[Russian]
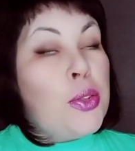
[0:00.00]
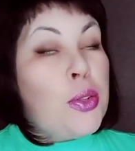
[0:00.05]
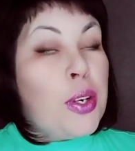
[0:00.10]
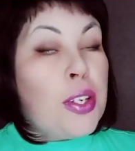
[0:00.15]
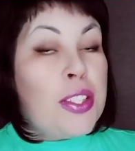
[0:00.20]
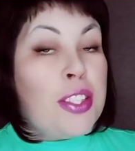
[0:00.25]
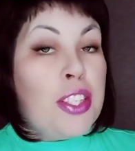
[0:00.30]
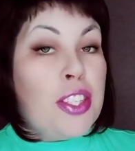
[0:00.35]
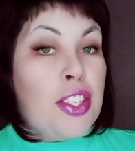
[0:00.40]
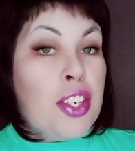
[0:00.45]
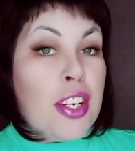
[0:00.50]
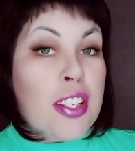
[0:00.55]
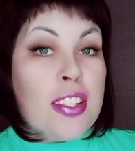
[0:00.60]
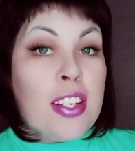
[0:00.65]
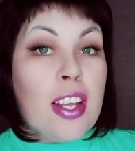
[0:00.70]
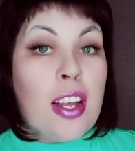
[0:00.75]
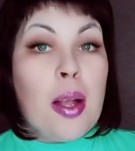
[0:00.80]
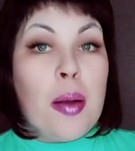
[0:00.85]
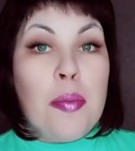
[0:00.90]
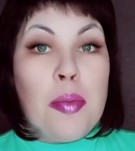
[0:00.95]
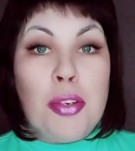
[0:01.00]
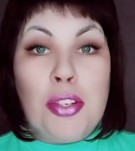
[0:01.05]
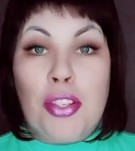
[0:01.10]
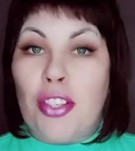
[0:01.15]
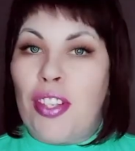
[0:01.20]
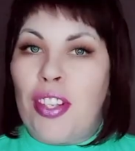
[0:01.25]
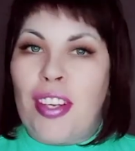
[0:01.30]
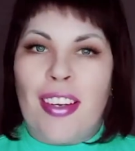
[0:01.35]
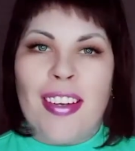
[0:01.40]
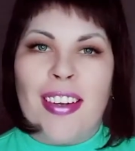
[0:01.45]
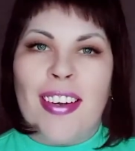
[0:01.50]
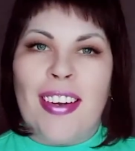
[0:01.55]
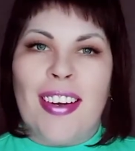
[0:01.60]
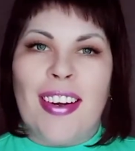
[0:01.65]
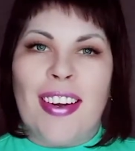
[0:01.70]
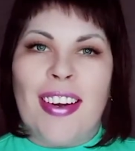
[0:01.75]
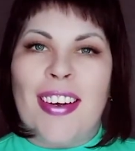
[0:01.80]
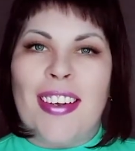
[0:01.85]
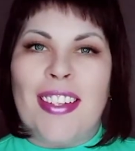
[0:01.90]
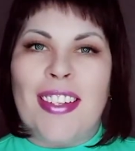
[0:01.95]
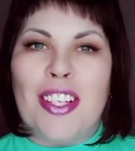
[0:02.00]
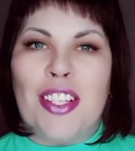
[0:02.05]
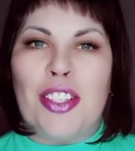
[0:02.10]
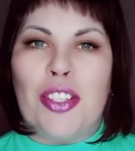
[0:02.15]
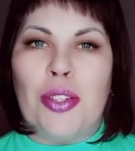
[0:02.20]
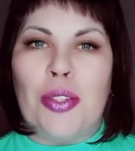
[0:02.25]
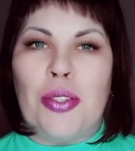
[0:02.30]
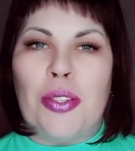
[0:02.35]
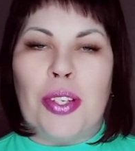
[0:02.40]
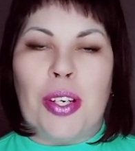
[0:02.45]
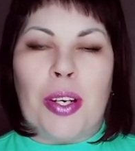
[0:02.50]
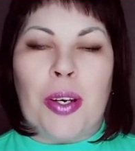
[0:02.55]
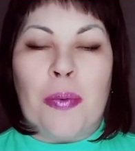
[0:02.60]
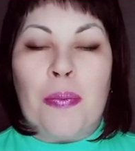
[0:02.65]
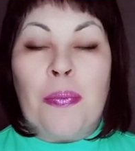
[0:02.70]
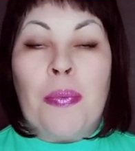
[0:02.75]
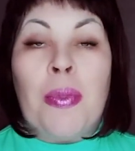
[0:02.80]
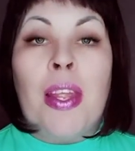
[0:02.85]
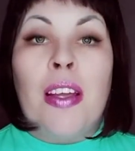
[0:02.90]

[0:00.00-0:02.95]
Ну а сейчас, как обычно, анекдотик.